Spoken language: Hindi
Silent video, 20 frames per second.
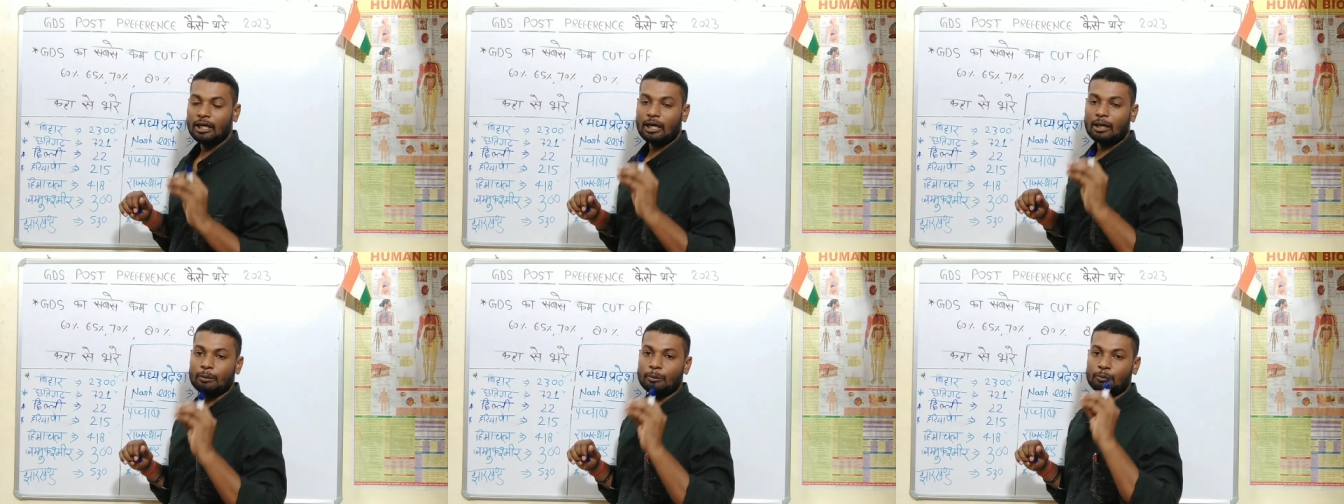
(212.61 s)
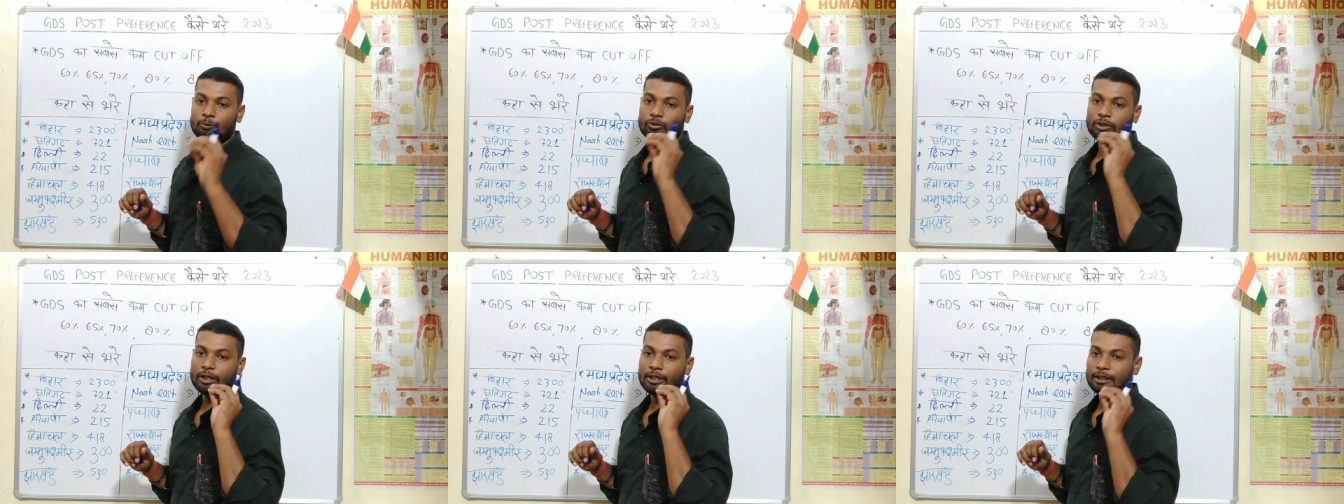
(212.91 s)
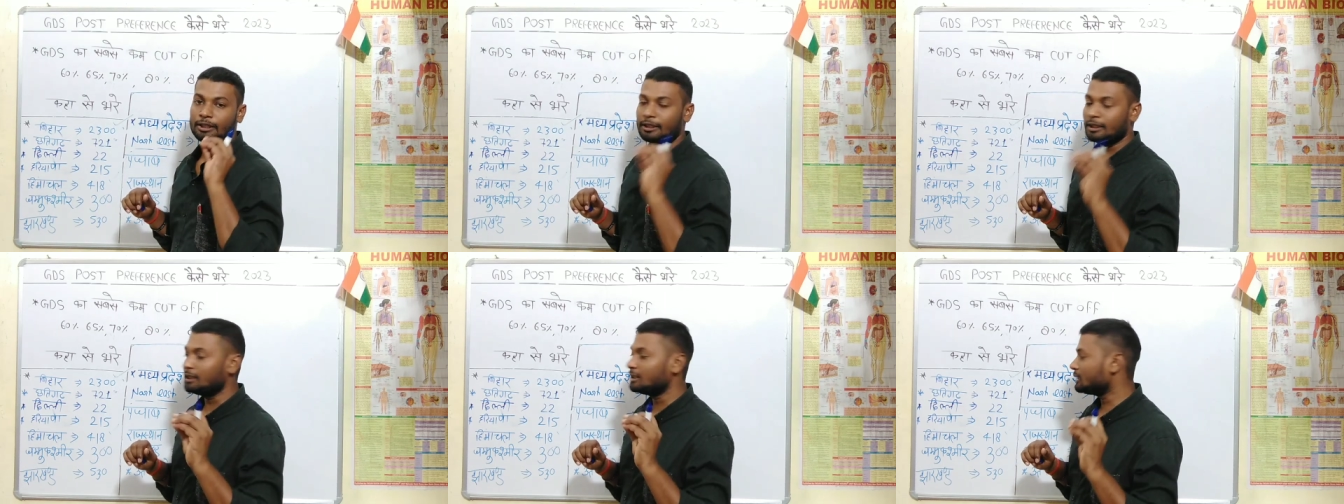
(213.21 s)
अभी पूरा
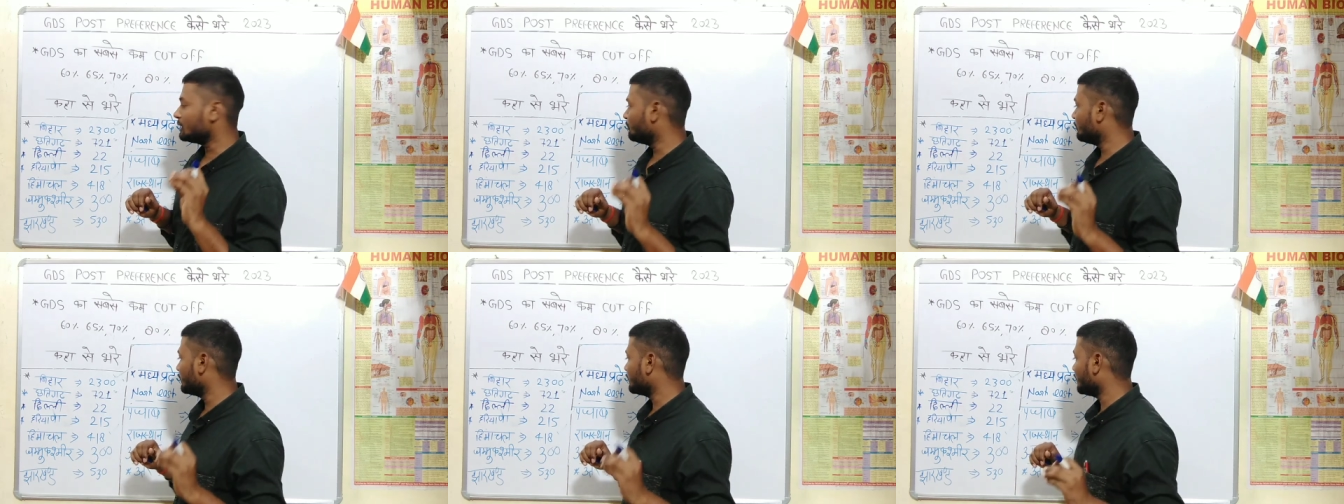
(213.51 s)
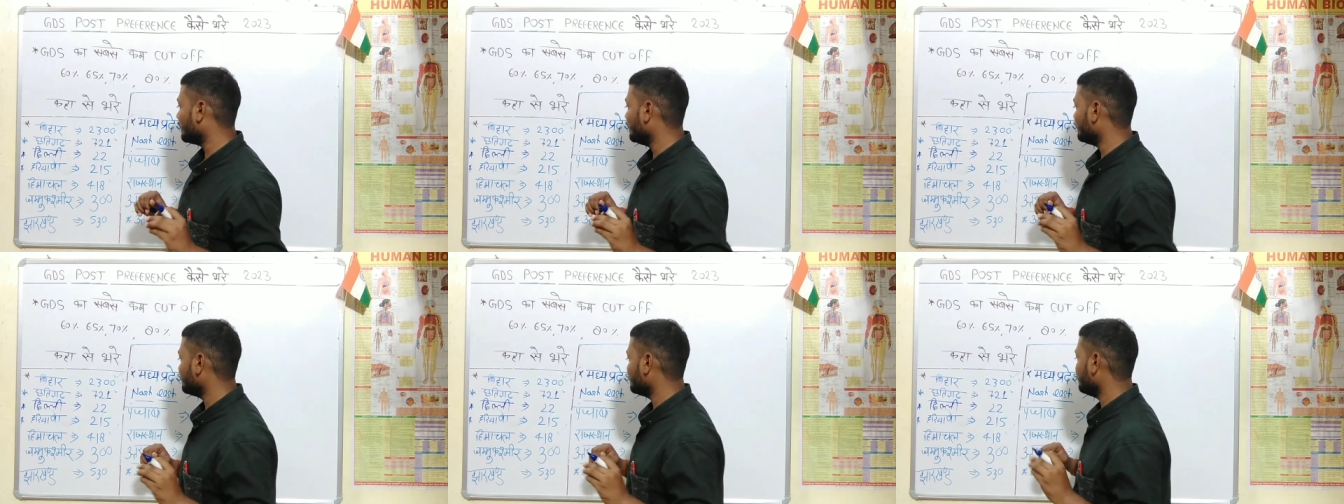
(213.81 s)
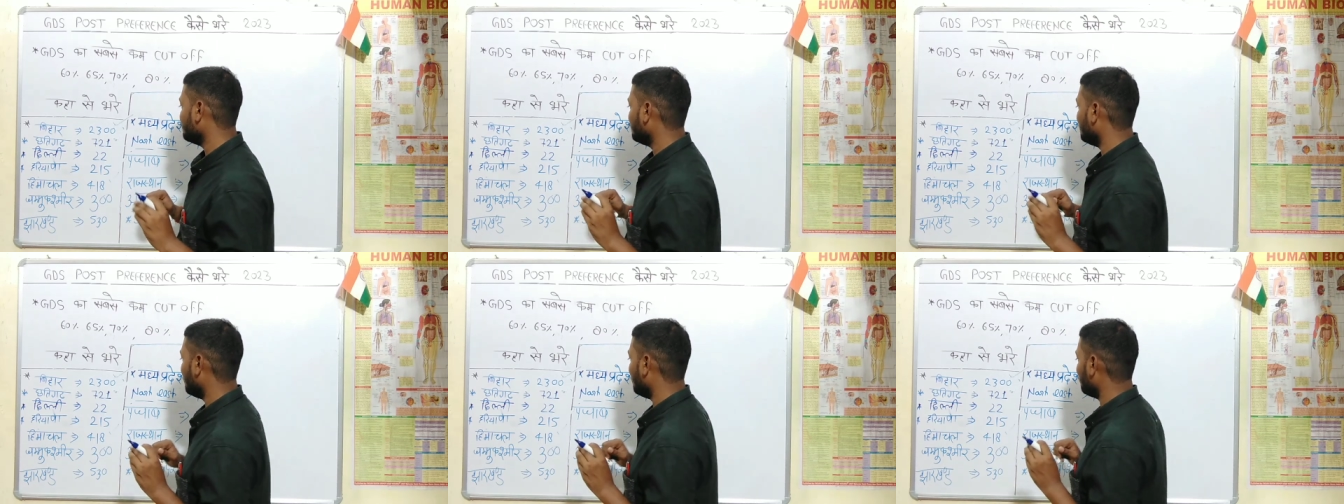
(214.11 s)
डिटेल्स हम
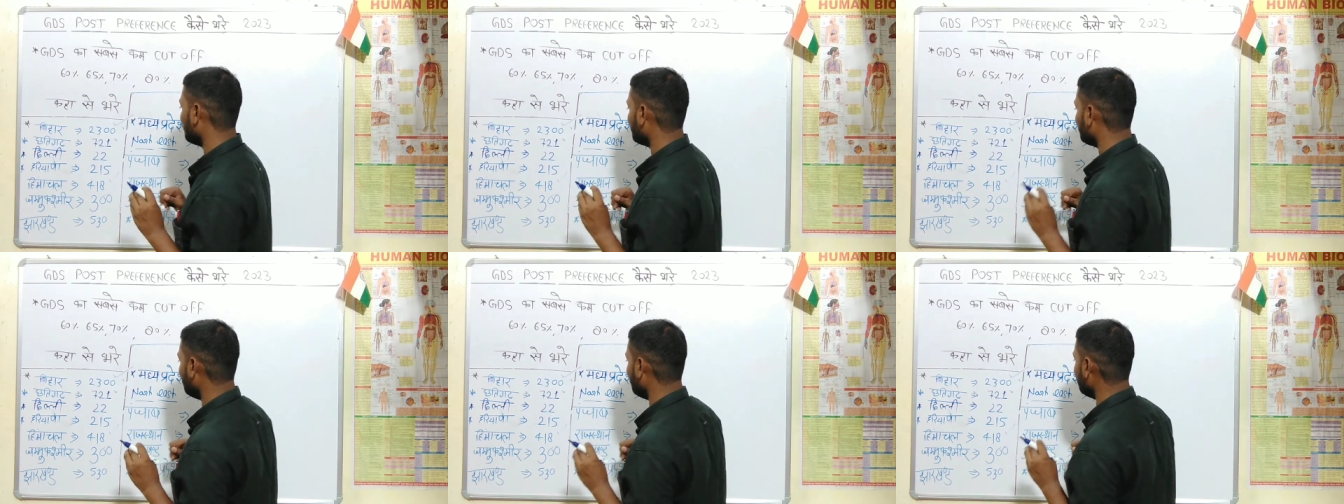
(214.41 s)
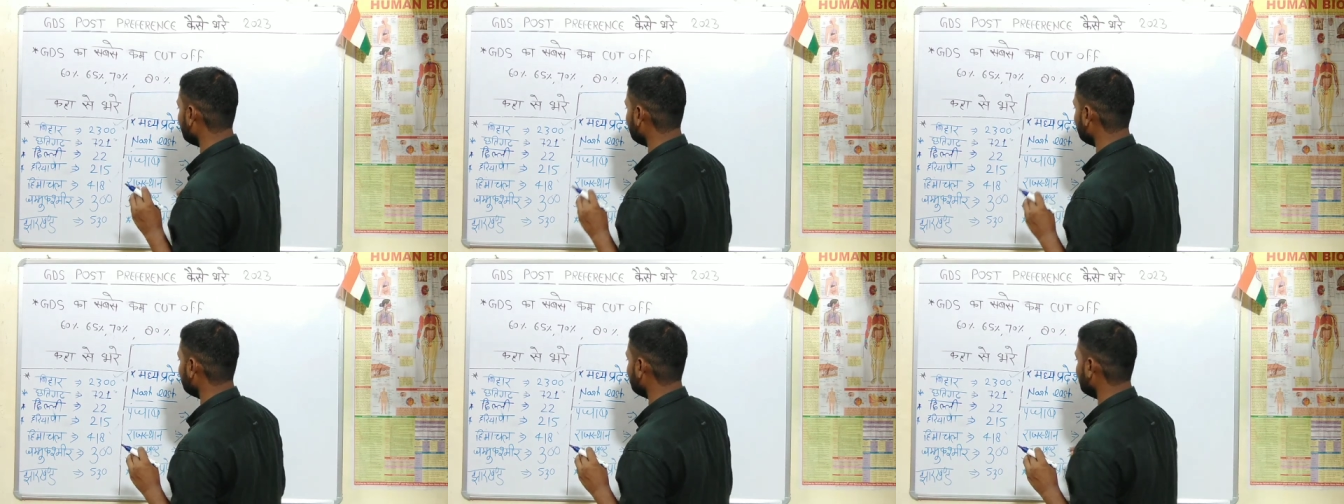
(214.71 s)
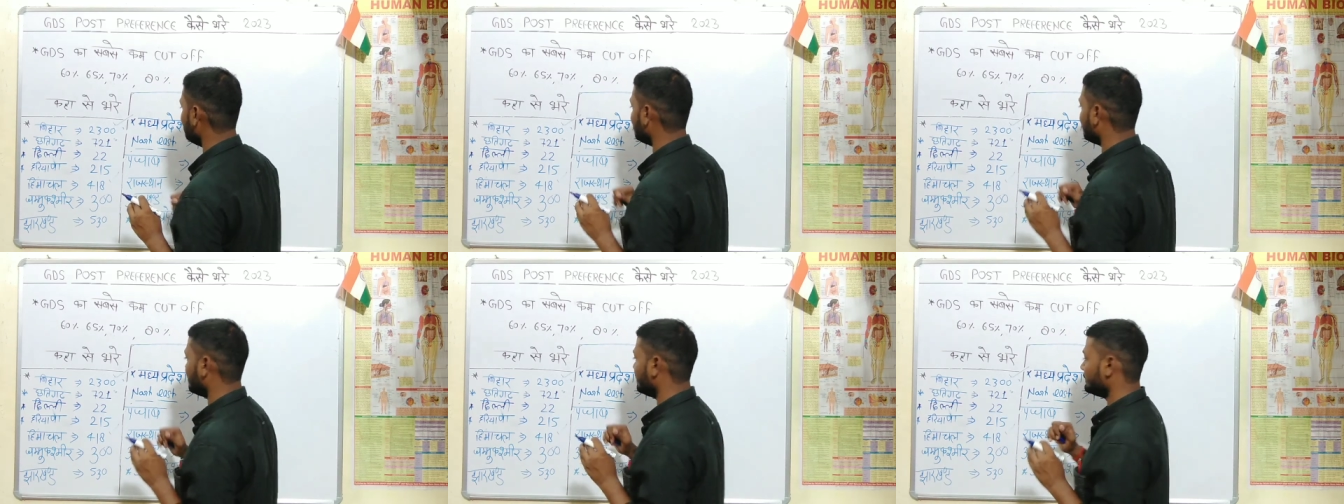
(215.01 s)
बताएंगे और क्या
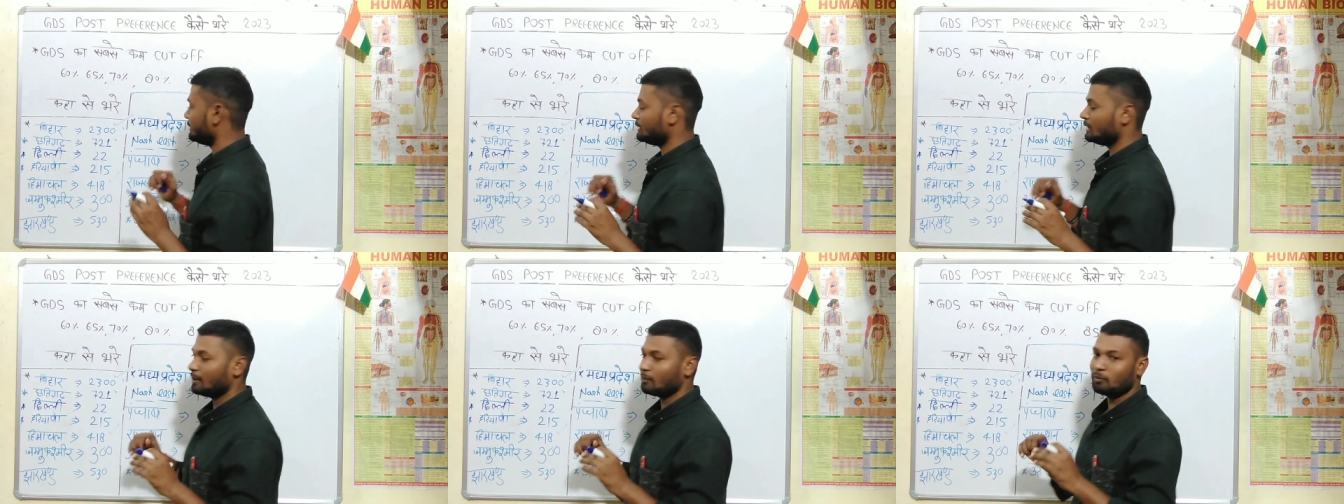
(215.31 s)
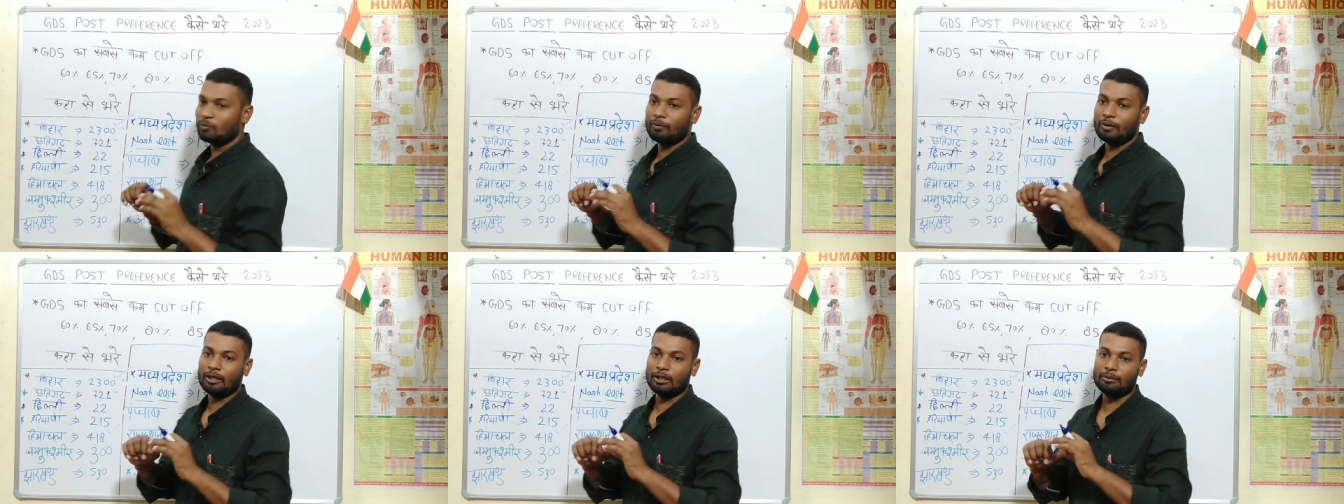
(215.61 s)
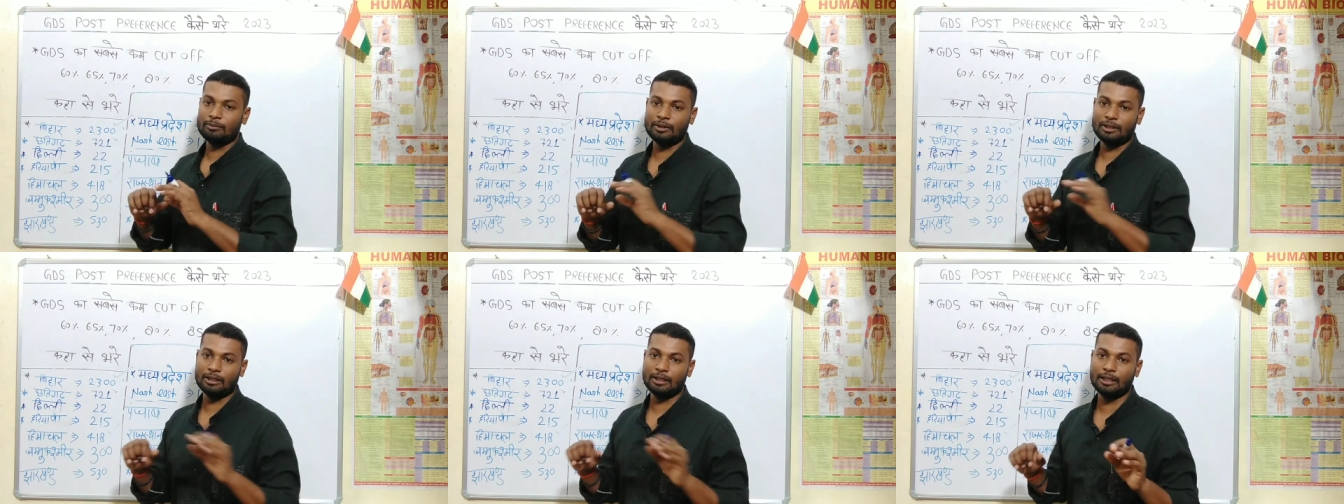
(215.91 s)
चीज़ें कैसे आपको
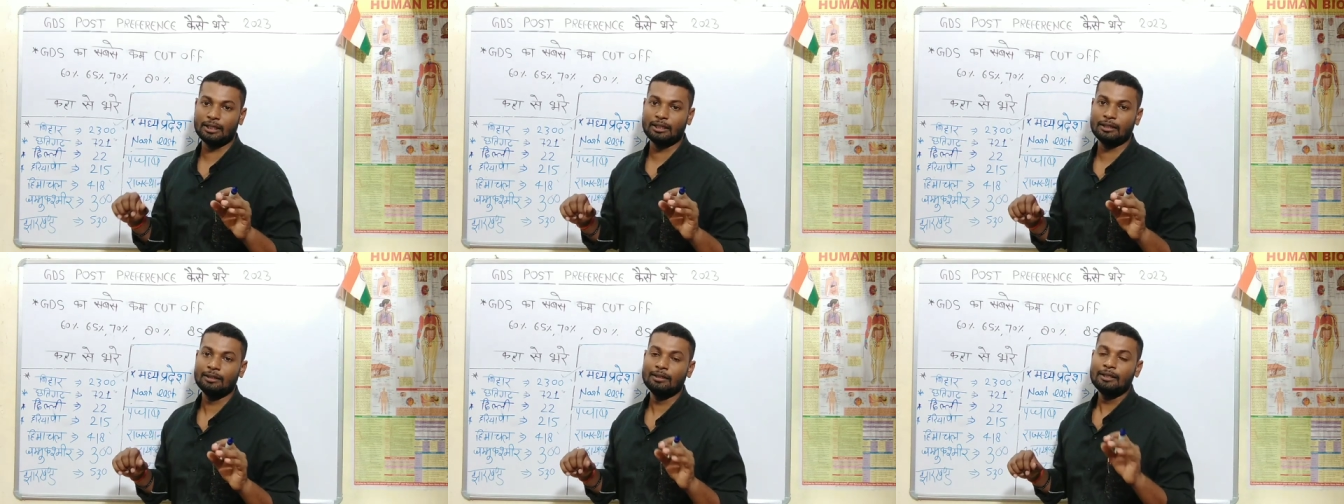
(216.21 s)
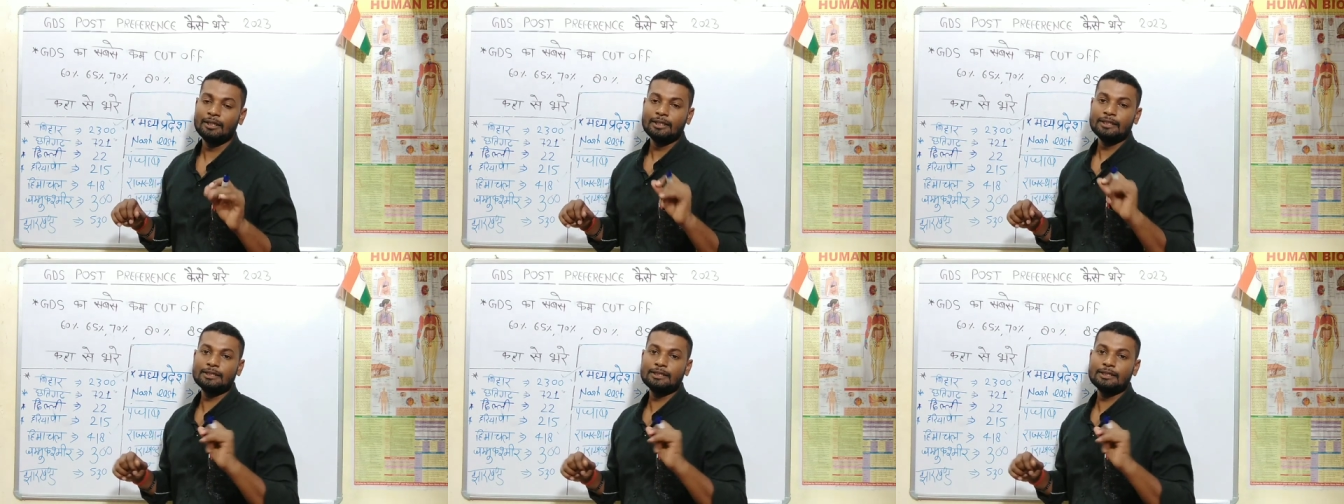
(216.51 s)
फॉर्म भरना है